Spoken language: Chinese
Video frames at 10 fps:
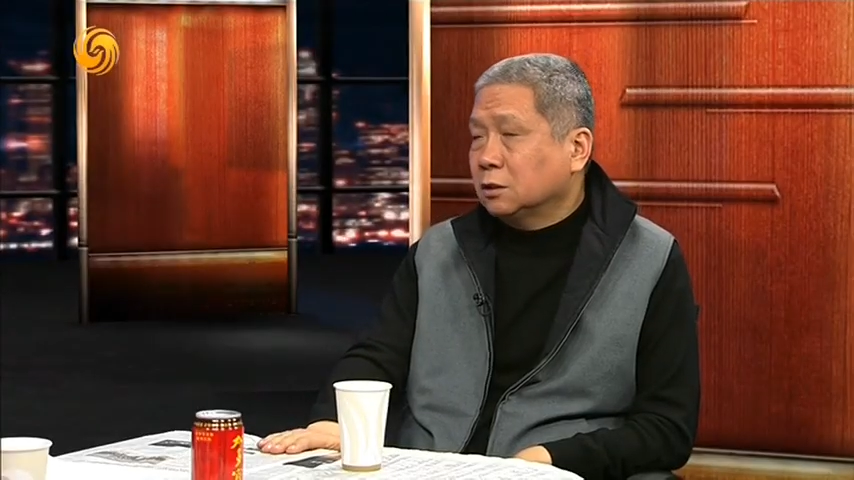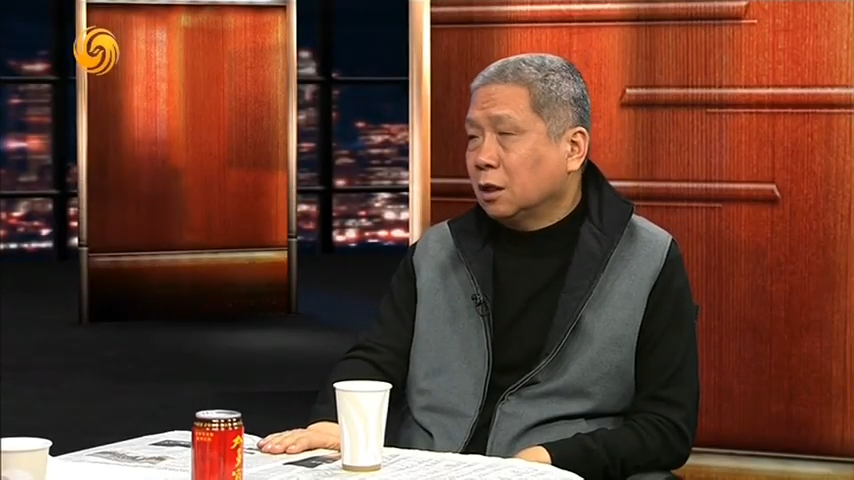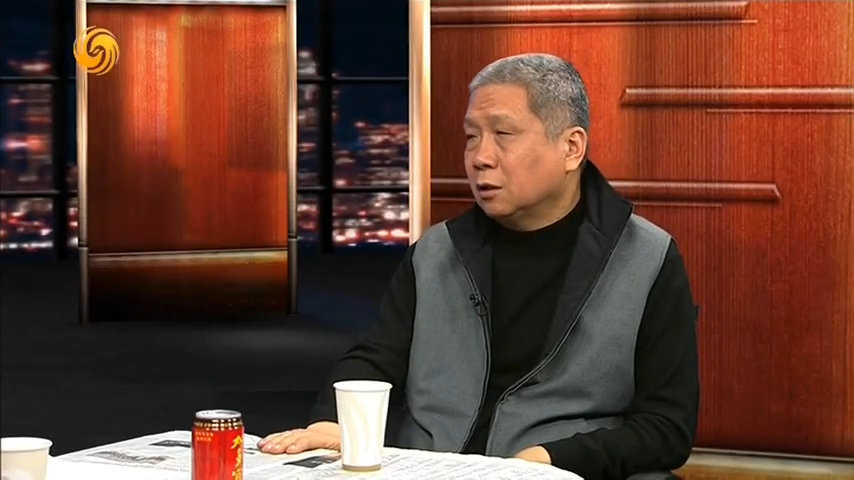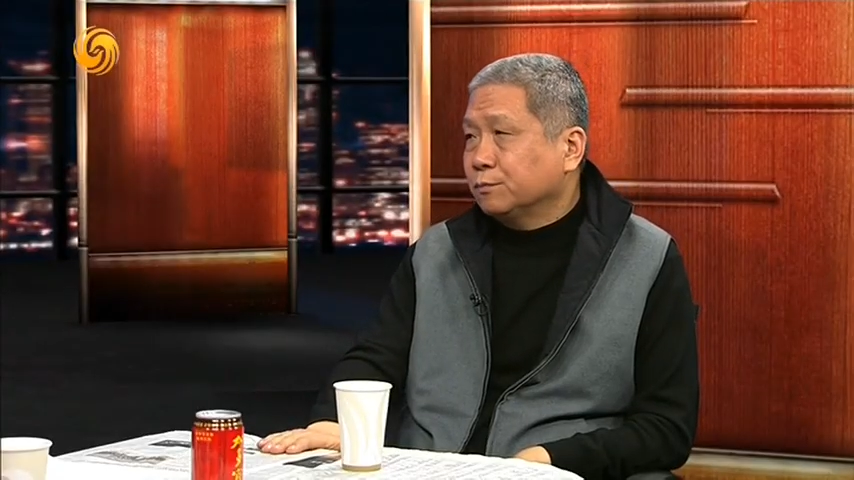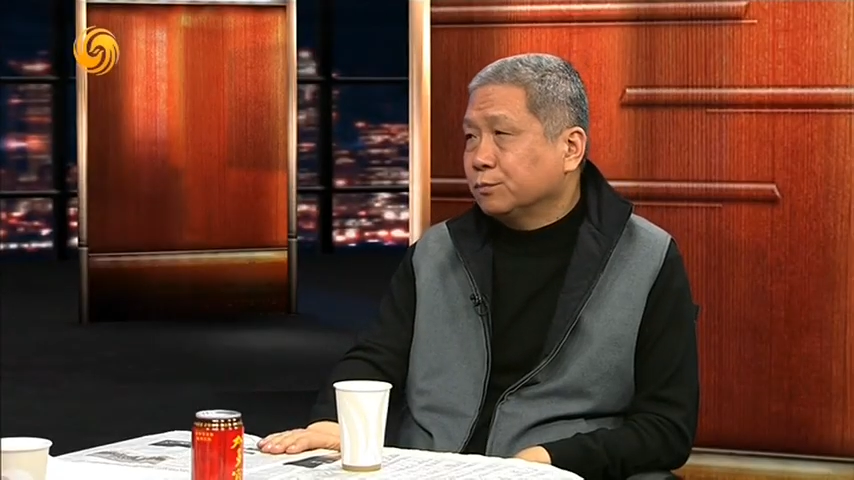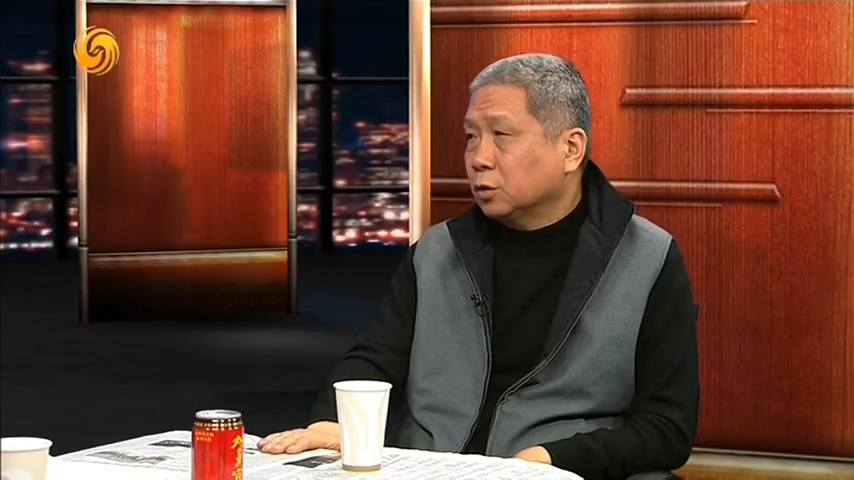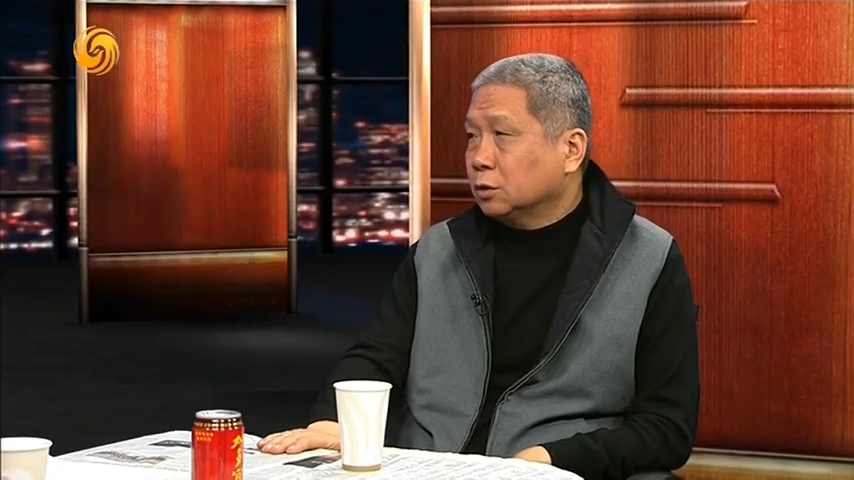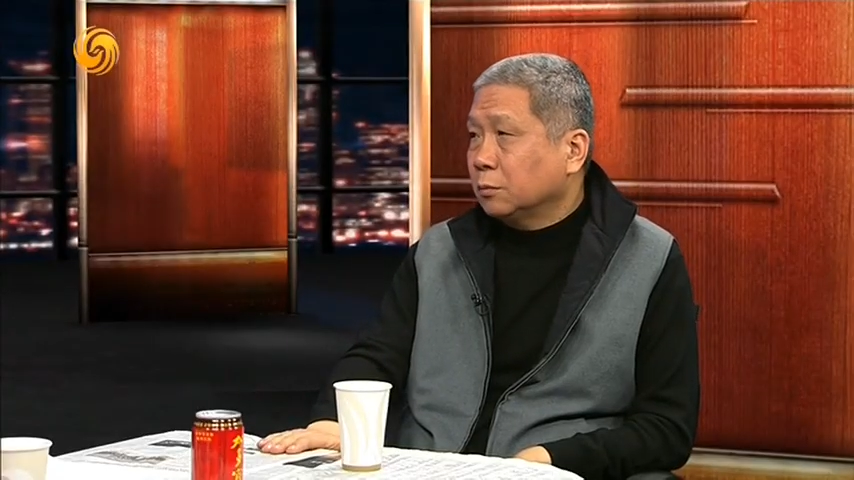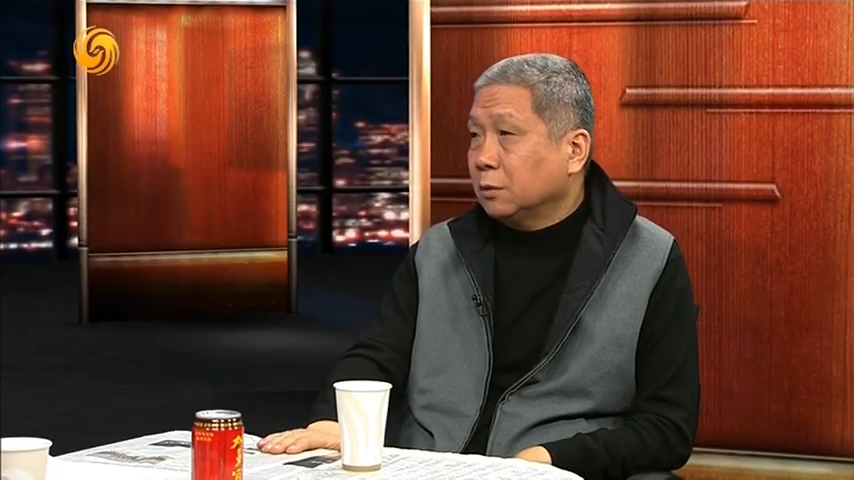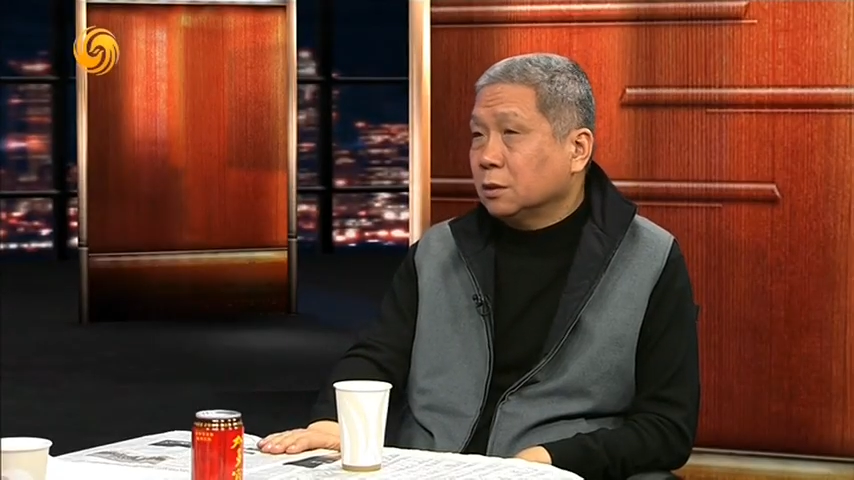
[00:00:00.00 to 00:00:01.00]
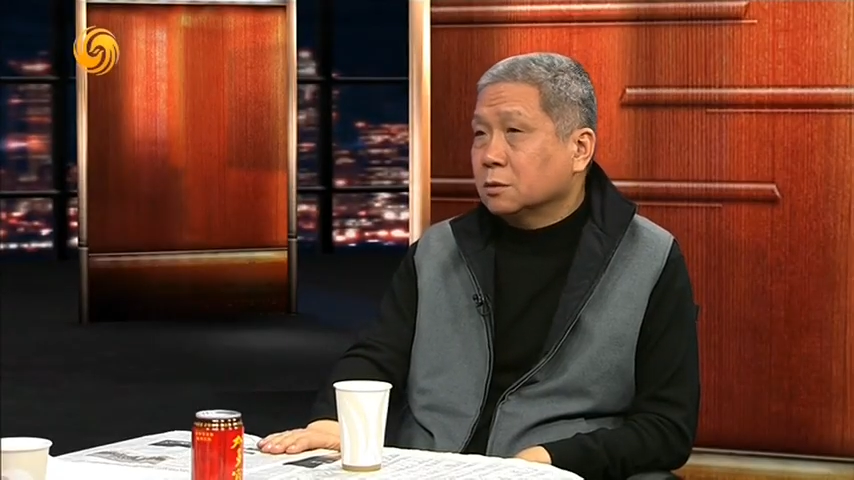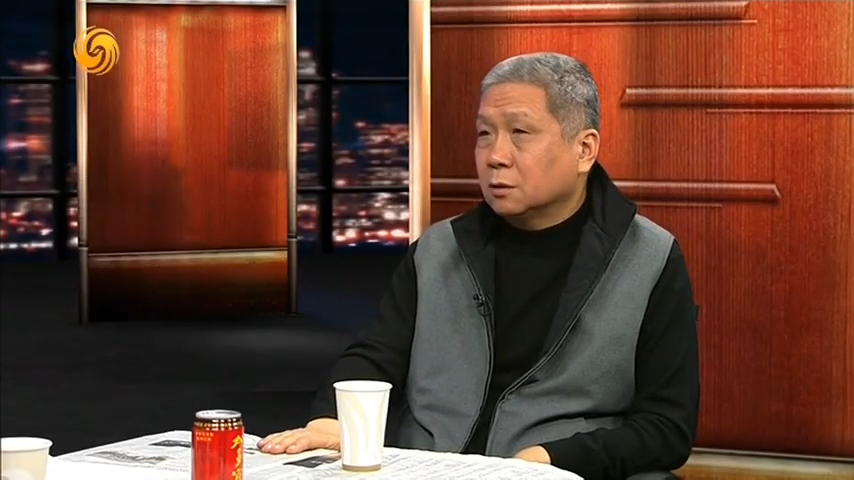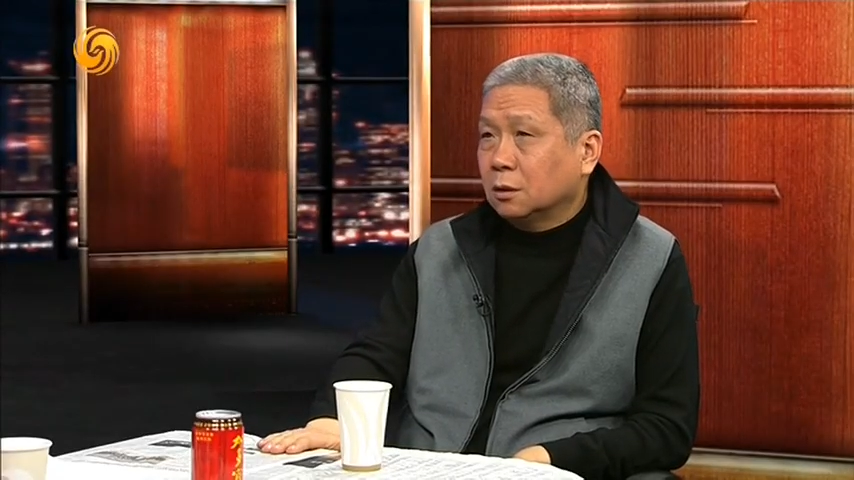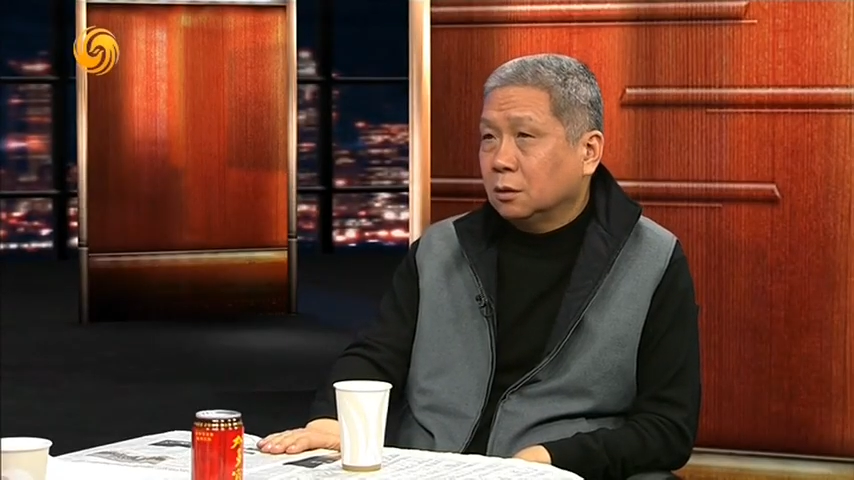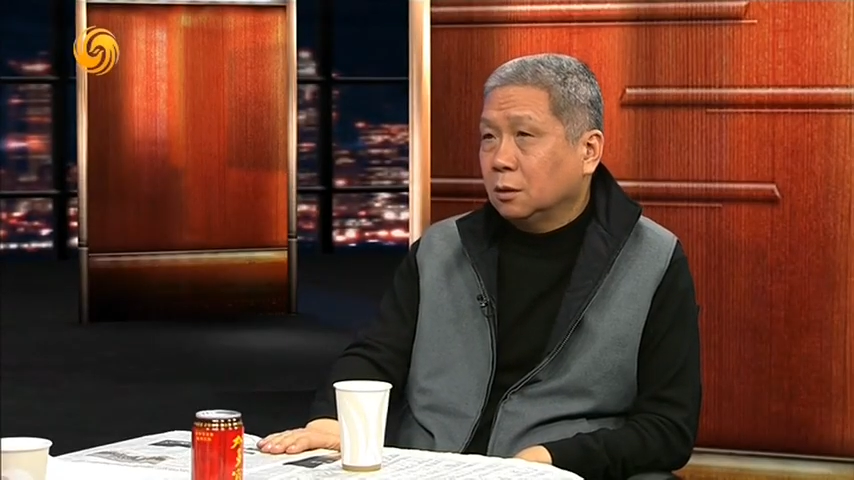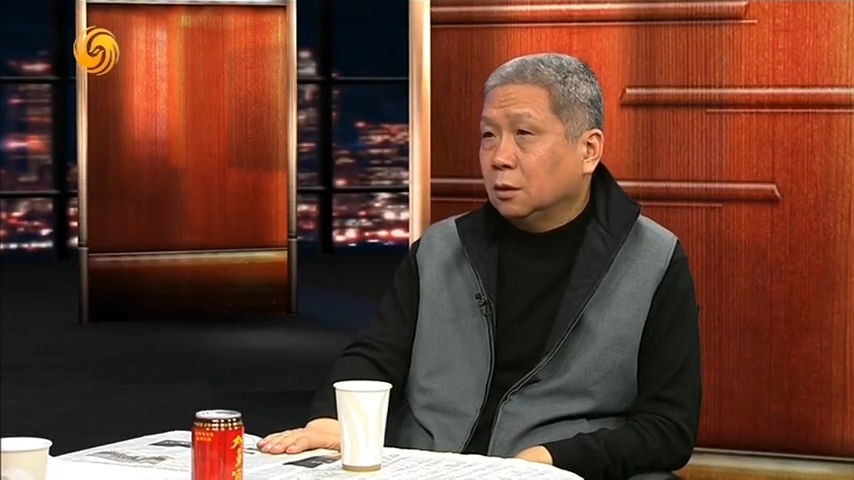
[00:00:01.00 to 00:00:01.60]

强，就是什么意思呢？